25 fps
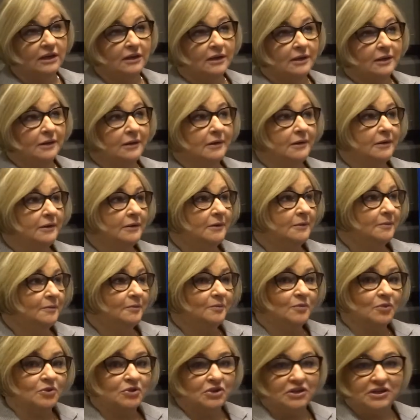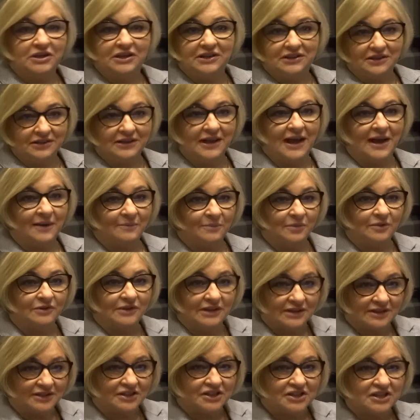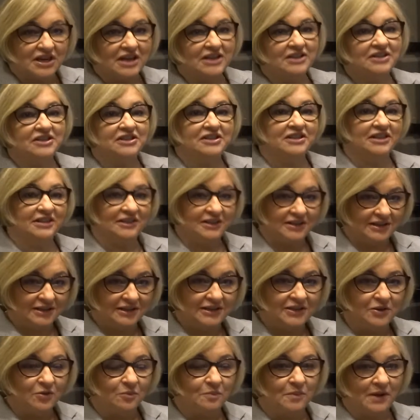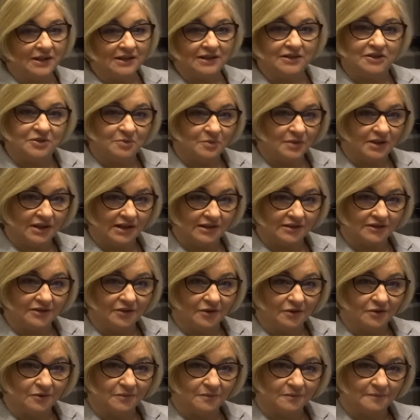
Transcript: e, e, może nie dna, bo na szczęście nie, nie upadliśmy na dno.